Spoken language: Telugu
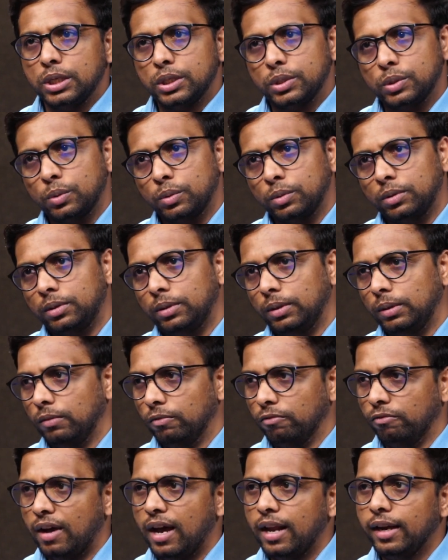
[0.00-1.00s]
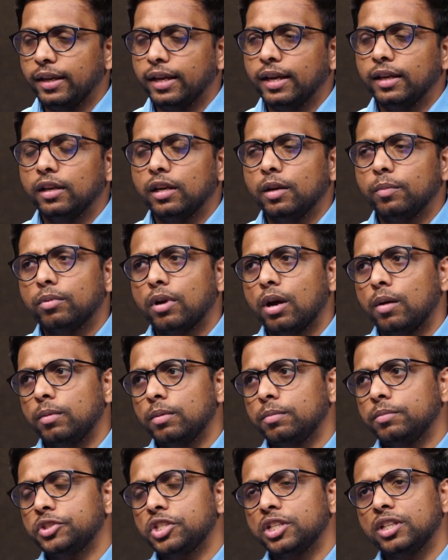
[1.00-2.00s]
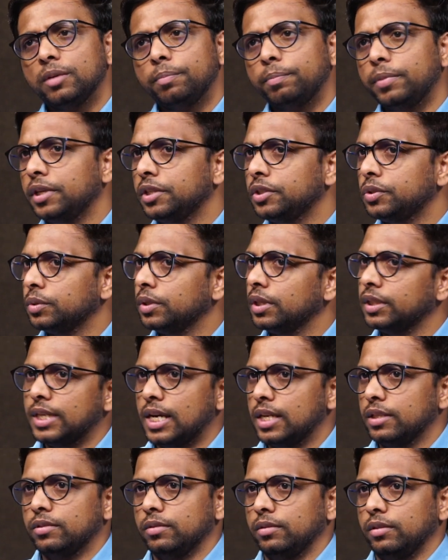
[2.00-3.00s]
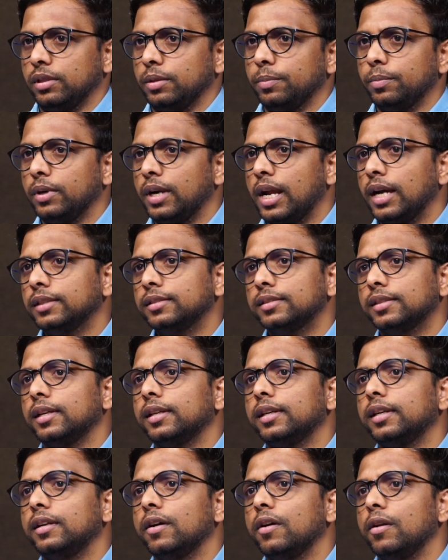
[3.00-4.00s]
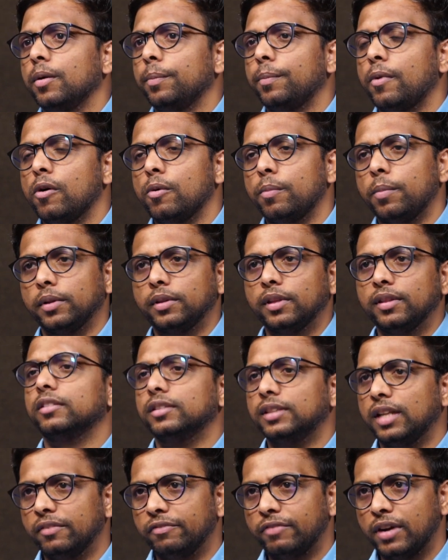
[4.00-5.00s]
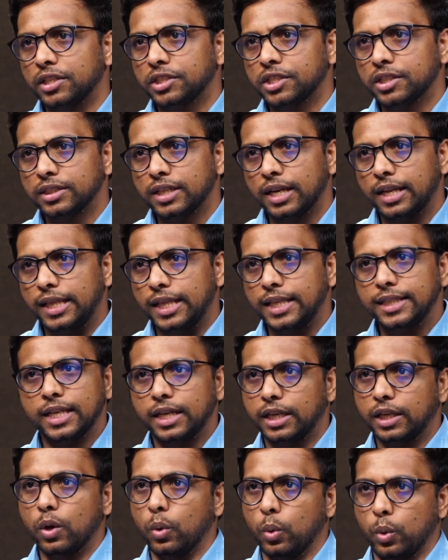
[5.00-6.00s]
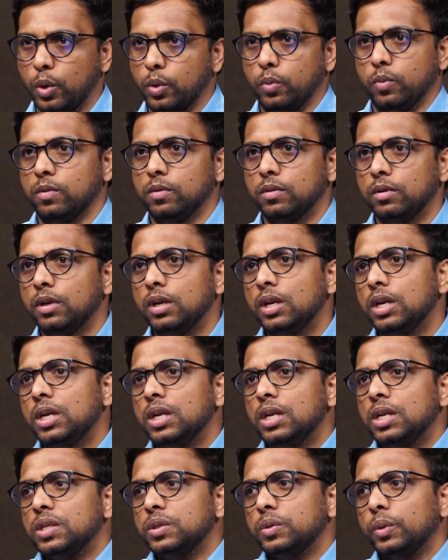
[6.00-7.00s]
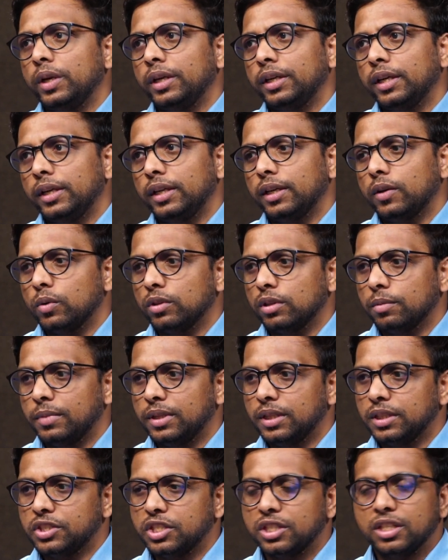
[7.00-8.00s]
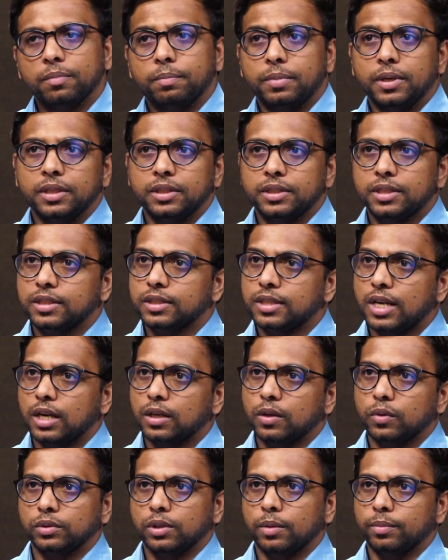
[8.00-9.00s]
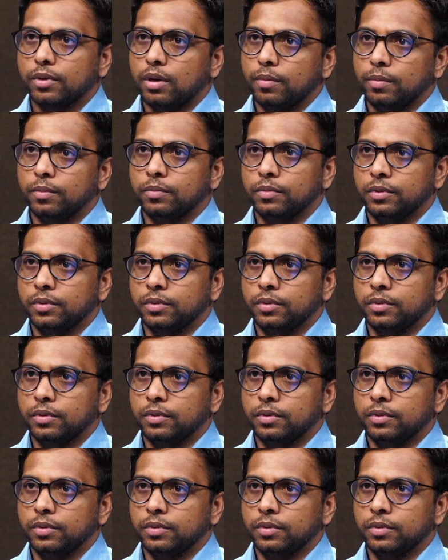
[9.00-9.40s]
సో వాళ్ళకి ఏంటంటే ప్రాబ్లం చిన్నప్పటి నుంచి ఉండే ఛాన్స్ ఉంటుంది ఇప్పుడు లంగ్స్ సరిగ్గా డెవలప్ అవ్వకపోతే దాని ఫంక్షన్స్ అనేది సరిగ్గా ఉండవు సో ఏంటంటే కొంతమందికి చిన్నప్పటి నుంచి స్టార్ట్ అవుతా ప్రాబ్లం